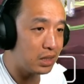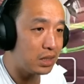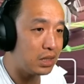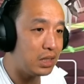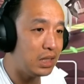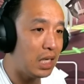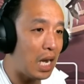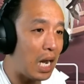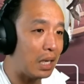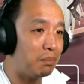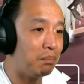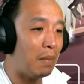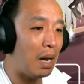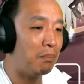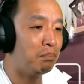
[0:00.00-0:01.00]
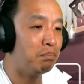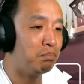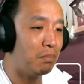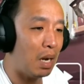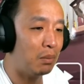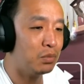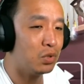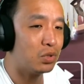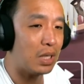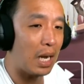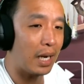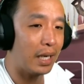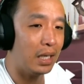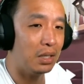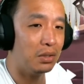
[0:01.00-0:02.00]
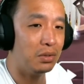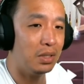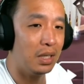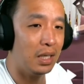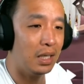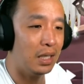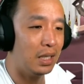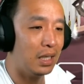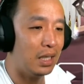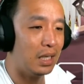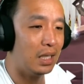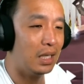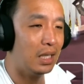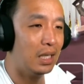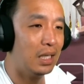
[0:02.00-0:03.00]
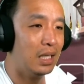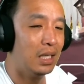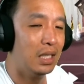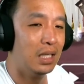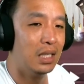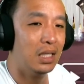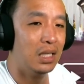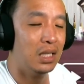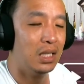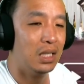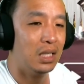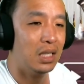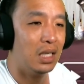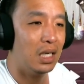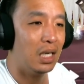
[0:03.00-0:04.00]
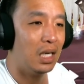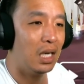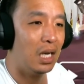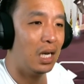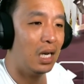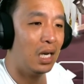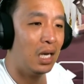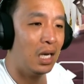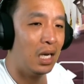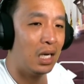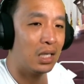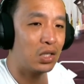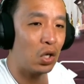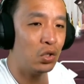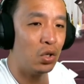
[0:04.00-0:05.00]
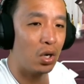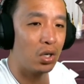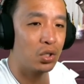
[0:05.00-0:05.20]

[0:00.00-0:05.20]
ciat mamam tuh sakit lu ya uh, eh, tojok